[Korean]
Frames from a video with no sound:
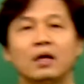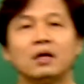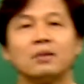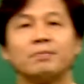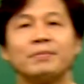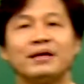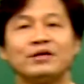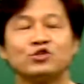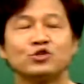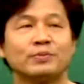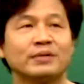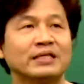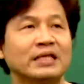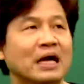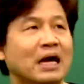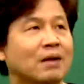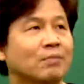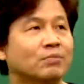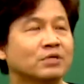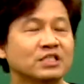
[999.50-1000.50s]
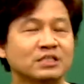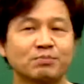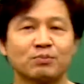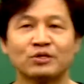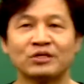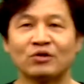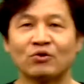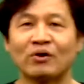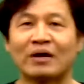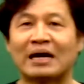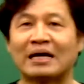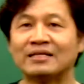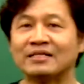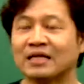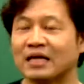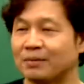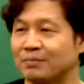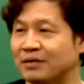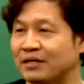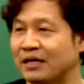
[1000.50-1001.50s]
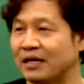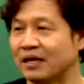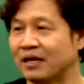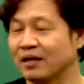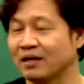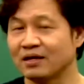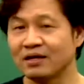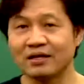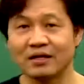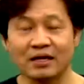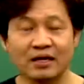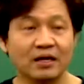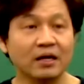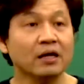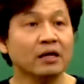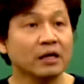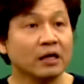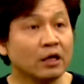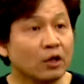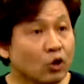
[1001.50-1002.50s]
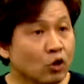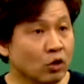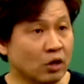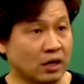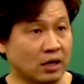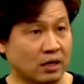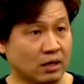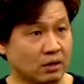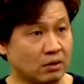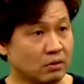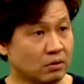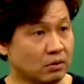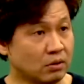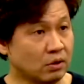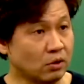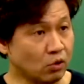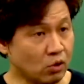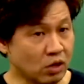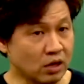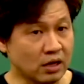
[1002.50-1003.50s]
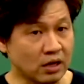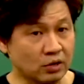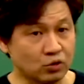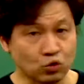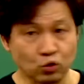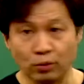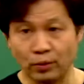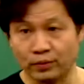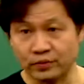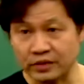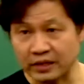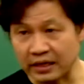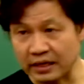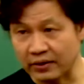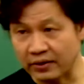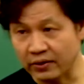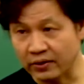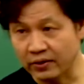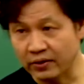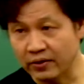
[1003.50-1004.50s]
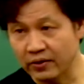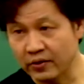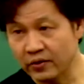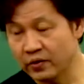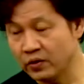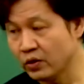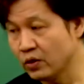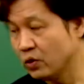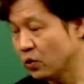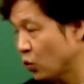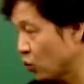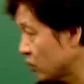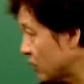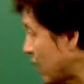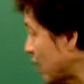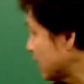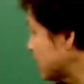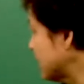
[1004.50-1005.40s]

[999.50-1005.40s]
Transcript: 매주마다 한 번씩 본다고 가정합니다. 그러니까 일요일 날, 일요일 날 수업 없잖아요. 요거 다